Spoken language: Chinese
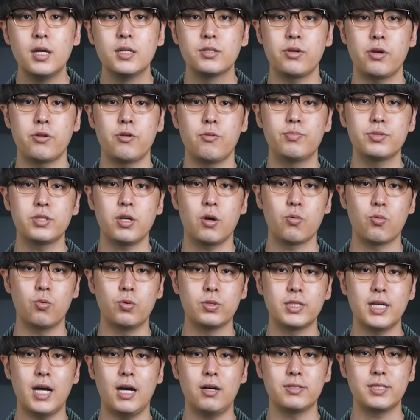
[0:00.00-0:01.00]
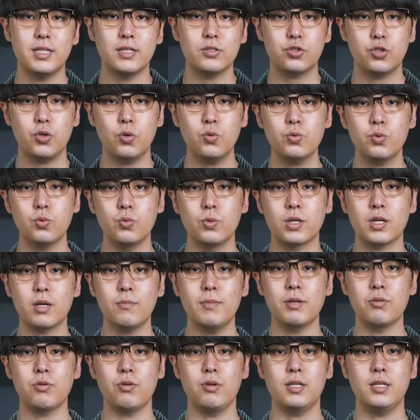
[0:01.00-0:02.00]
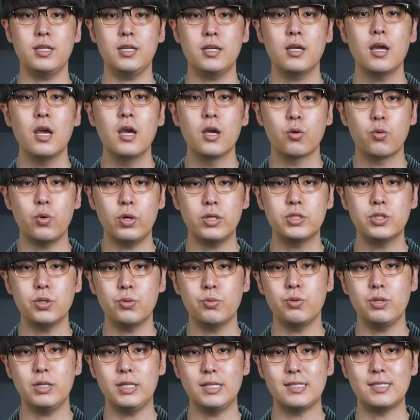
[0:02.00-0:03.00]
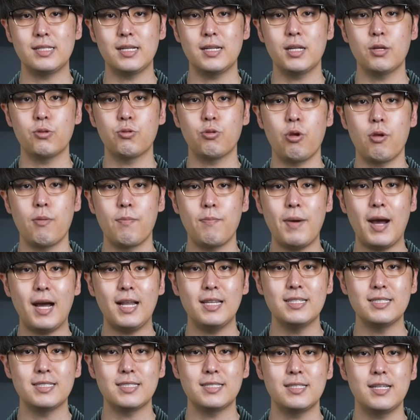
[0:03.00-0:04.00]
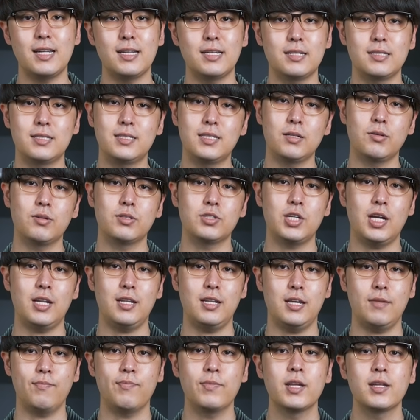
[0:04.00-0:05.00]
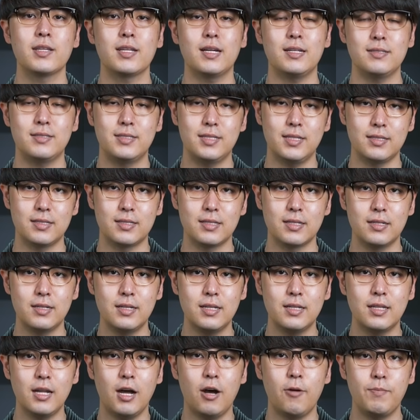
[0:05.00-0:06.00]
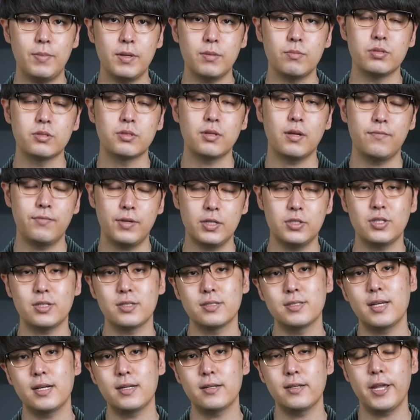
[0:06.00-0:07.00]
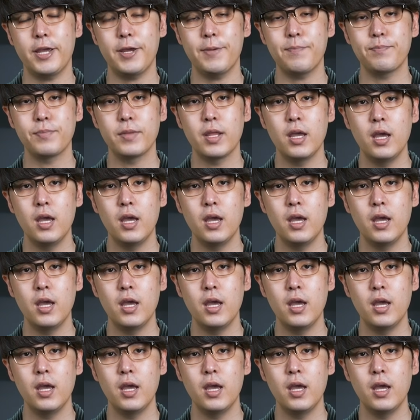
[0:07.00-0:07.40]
虽然有不少国家将冲突的根本原因归咎于以色列对巴勒斯坦的侵略占领，但谴责力道并不算非常强烈。